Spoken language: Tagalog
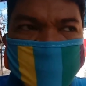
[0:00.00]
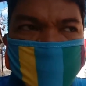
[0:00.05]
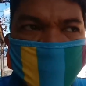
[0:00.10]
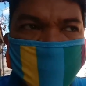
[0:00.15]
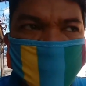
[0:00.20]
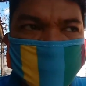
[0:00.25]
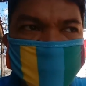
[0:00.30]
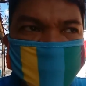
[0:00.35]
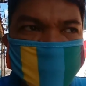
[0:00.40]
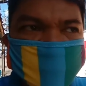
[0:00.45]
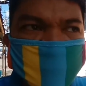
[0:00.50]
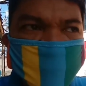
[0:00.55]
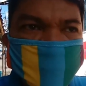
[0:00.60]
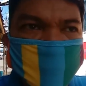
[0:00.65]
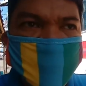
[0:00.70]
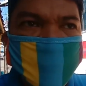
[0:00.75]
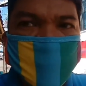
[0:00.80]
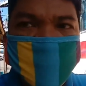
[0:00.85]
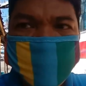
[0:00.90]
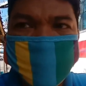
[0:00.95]
again,
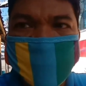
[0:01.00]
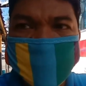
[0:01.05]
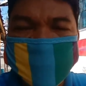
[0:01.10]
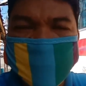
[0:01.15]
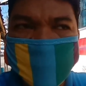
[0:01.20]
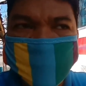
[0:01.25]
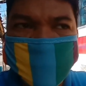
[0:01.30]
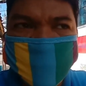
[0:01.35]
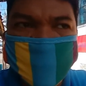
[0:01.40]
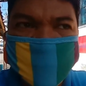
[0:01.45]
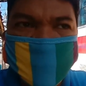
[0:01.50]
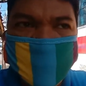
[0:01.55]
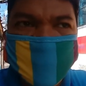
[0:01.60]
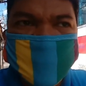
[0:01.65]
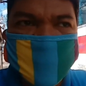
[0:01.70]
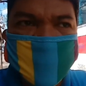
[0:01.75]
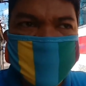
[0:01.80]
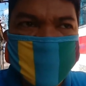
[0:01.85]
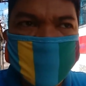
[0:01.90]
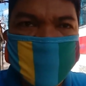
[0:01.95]
pag namonetize
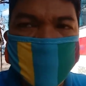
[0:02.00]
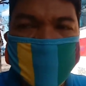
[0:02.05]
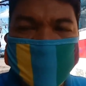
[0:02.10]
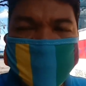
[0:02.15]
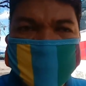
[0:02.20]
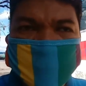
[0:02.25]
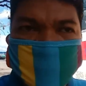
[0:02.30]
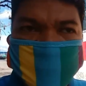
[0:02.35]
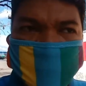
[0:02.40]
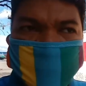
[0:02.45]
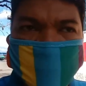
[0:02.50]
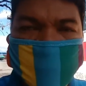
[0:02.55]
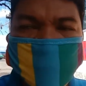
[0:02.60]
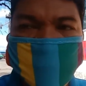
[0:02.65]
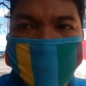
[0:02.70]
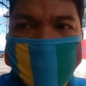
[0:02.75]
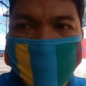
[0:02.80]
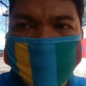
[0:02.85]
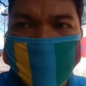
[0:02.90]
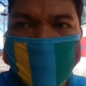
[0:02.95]
na siya guys kasi ngayon
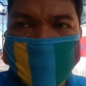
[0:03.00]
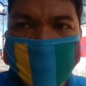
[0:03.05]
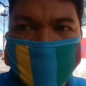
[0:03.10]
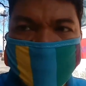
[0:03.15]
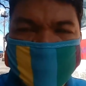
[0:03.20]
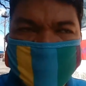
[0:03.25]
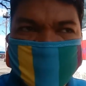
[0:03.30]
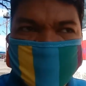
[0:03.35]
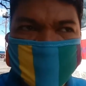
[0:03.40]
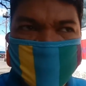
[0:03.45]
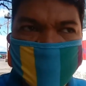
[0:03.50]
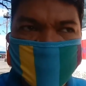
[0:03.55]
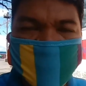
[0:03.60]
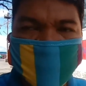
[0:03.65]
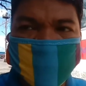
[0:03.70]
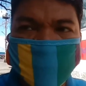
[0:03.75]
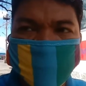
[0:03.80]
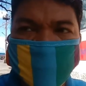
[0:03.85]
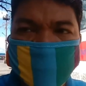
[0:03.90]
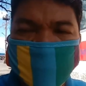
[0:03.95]
wala pang ads, sana
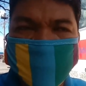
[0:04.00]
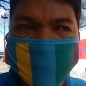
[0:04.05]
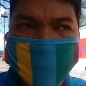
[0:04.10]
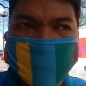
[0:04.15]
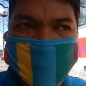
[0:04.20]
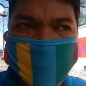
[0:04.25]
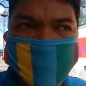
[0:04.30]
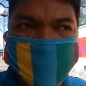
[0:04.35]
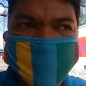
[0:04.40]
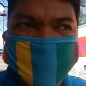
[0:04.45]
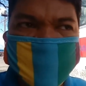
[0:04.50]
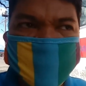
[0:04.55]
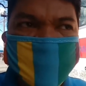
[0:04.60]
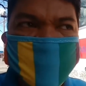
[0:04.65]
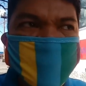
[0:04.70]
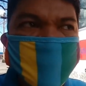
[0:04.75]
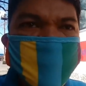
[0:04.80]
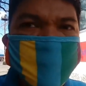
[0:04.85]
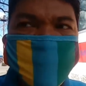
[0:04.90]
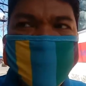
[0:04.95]
kung meron ng ads,
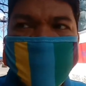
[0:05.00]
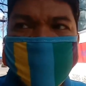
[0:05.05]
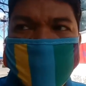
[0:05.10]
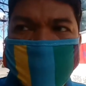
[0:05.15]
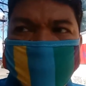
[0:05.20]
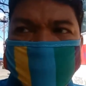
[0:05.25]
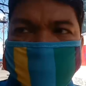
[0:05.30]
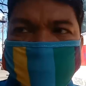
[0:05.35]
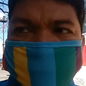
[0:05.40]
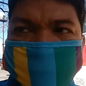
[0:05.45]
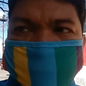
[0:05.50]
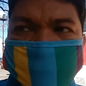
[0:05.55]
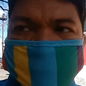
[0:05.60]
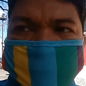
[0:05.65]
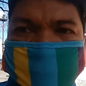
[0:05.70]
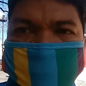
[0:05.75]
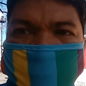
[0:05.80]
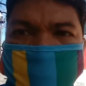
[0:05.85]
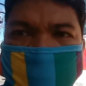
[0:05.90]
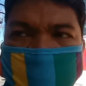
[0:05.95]
panoorin
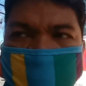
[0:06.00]
nyo